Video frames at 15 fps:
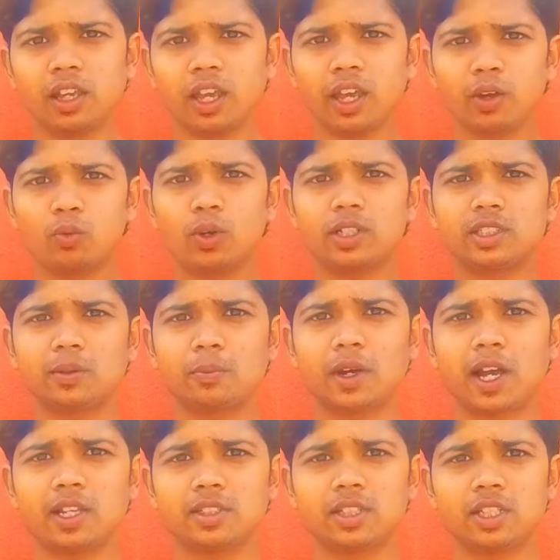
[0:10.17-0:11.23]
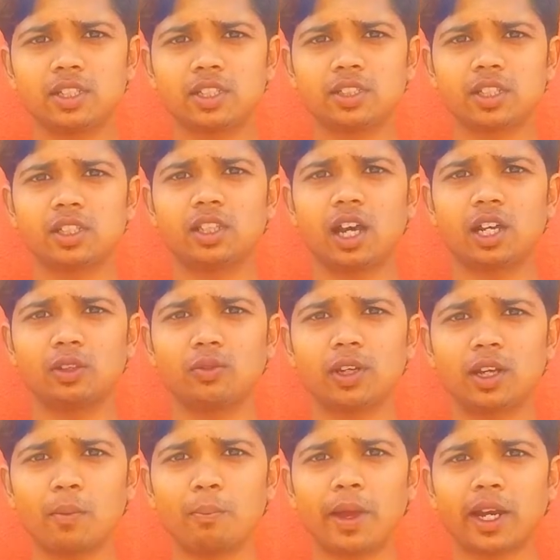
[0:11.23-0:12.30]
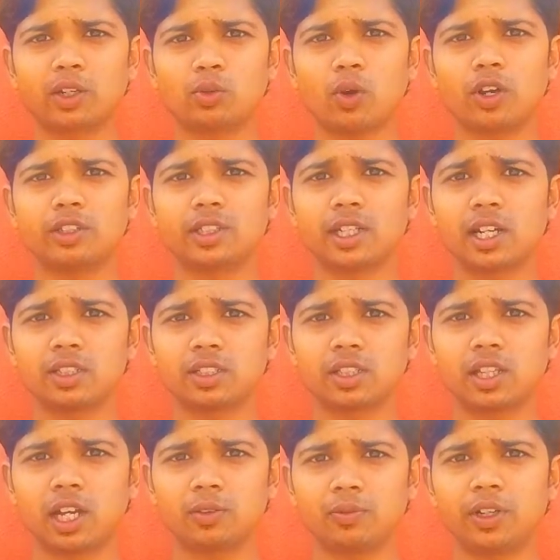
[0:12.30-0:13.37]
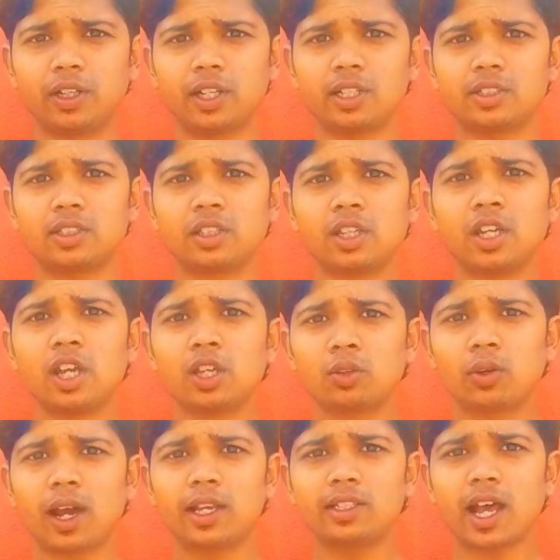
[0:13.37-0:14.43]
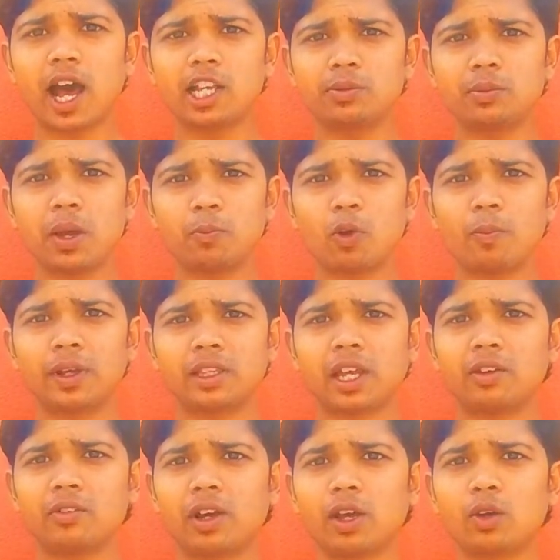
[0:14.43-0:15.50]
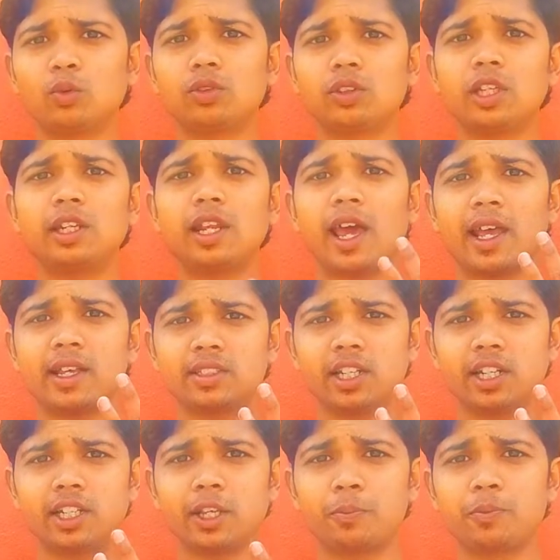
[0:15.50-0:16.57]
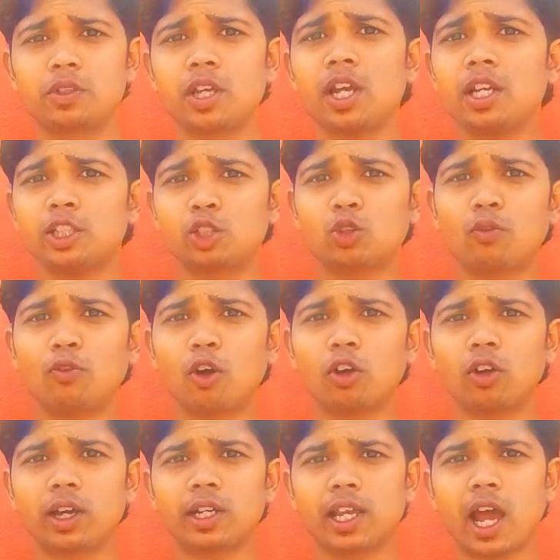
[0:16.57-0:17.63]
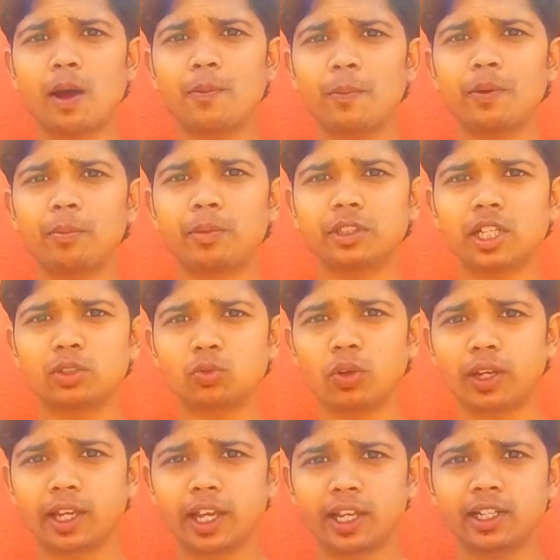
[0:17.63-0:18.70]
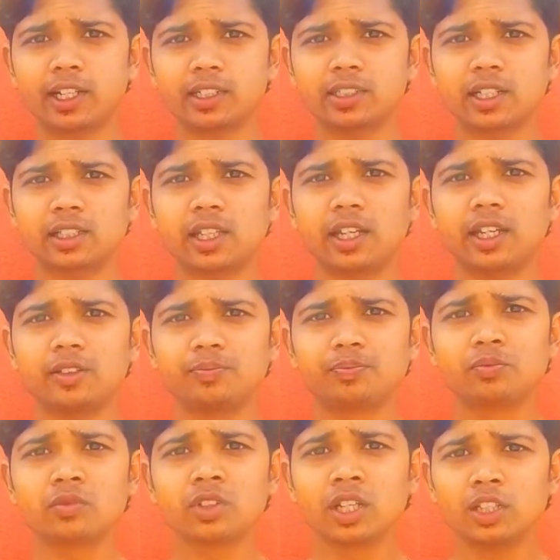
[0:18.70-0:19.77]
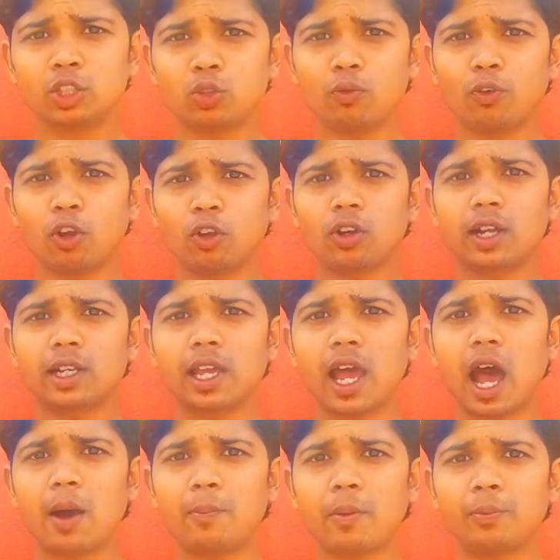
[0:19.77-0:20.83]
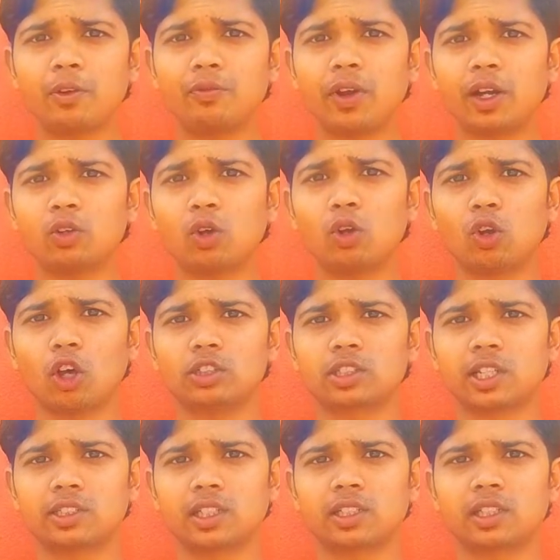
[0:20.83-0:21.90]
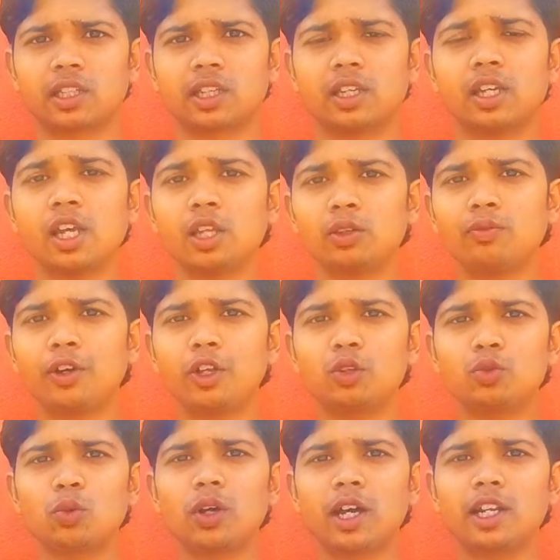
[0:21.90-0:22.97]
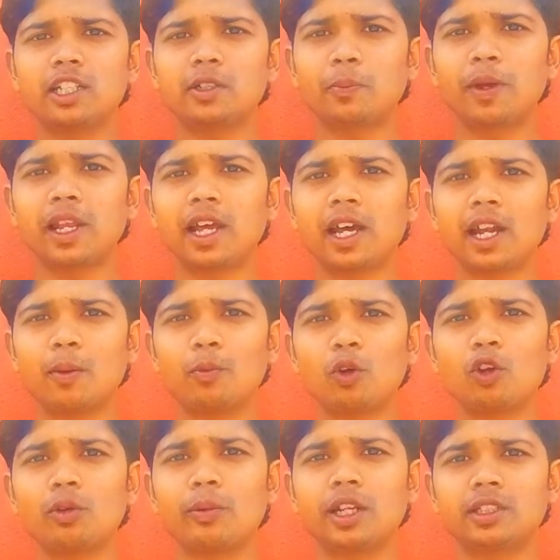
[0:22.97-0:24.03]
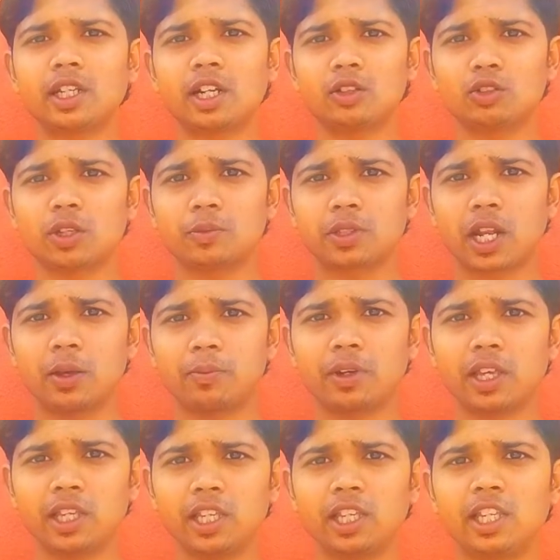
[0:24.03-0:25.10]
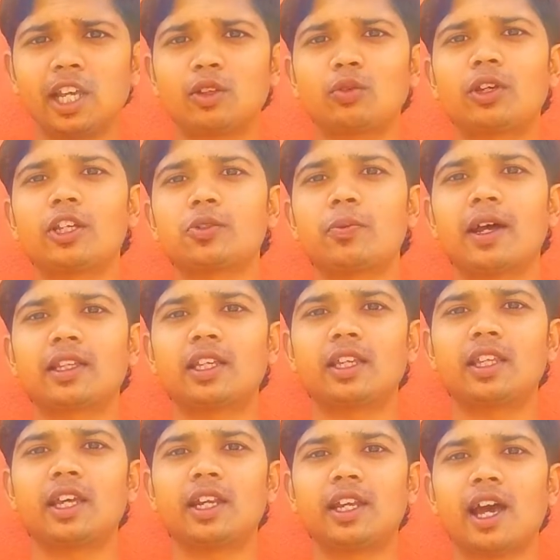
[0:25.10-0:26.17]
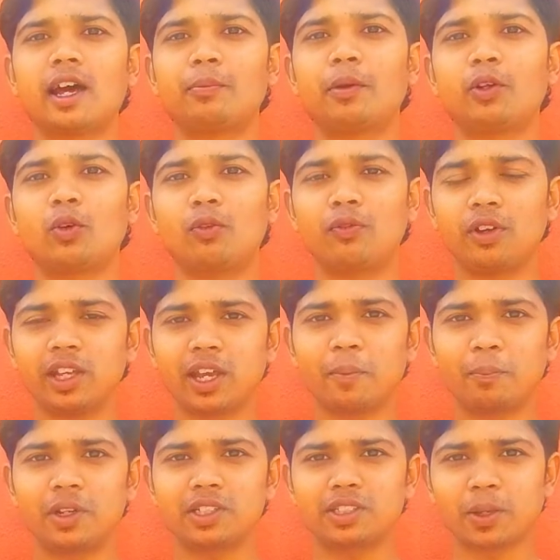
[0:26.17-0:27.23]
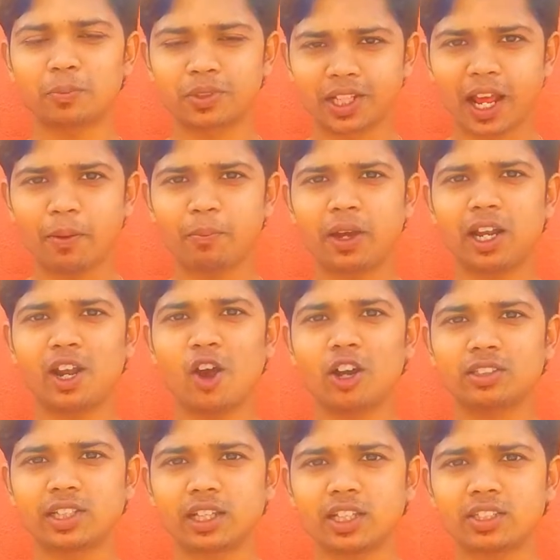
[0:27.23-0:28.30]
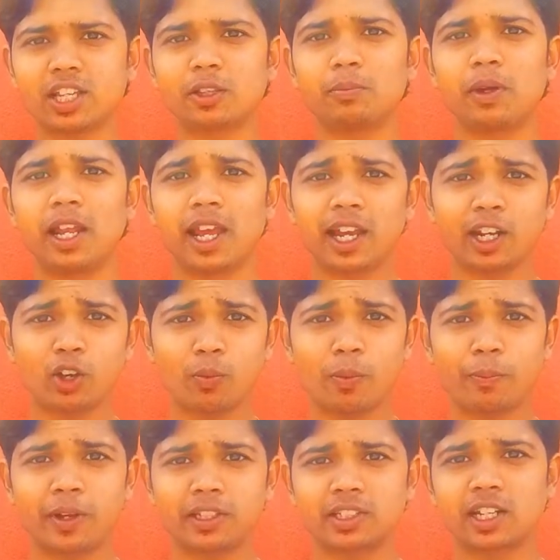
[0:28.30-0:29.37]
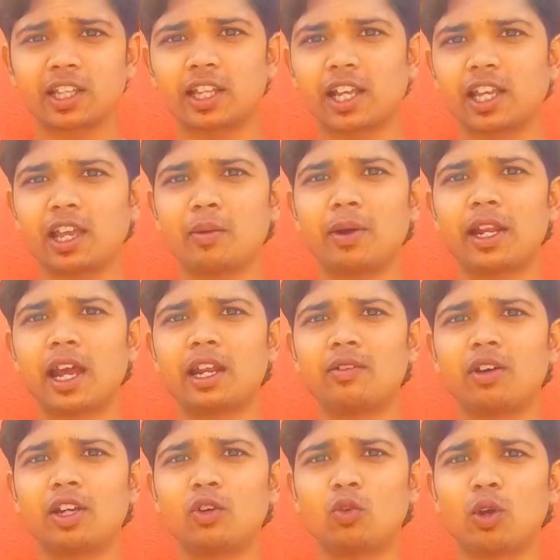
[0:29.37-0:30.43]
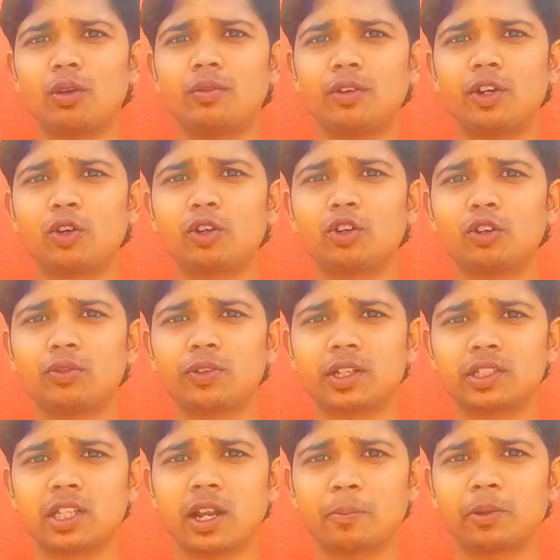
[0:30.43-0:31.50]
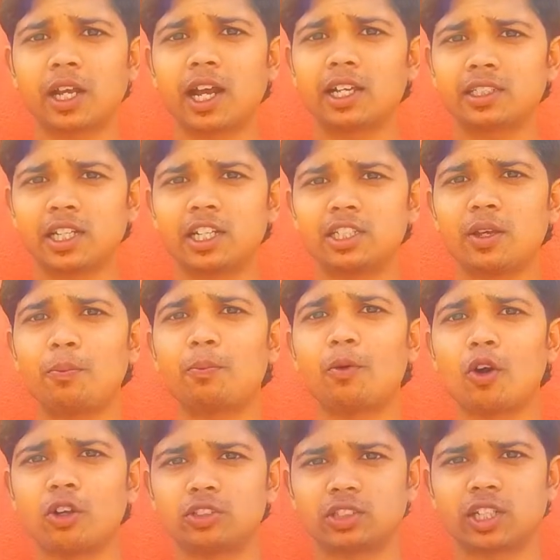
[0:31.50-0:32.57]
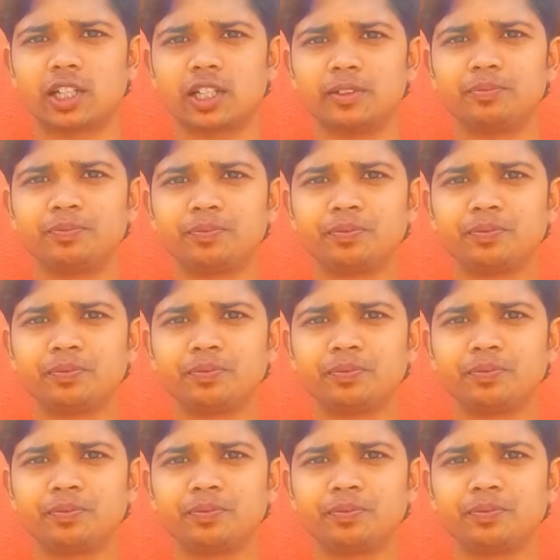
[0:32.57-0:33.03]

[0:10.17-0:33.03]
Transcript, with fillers: है व्हाट्सअप गाइज दिस इज सिद्धार्थ वेलकम बैक टू आवर चैनल सिद्धार्थ फिटनेस तो गाइज आज मैं आपको बताने वाला हूँ तीन ऐसे टिप्स जिसको फॉलो करके आप अपने मसल्स को गेन कर सकते हैं जिसको फॉलो करके आप अपने फैट को लॉस कर सकते हैं तो वीडियो शुरू करने से पहले अगर आप लोगों ने मेरे चैनल को सब्सक्राइब नहीं किया तो किस बात की देर यार बिल्कुल फ्री है प्लीज़ सब्सक्राइब कर ले और साथ ही साथ बेल आइकन को भी प्रेस कर दे ताकि हमारे आने वाली कोई वीडियो की नोटिफिकेशन आप तक आसानी से पहुँच सके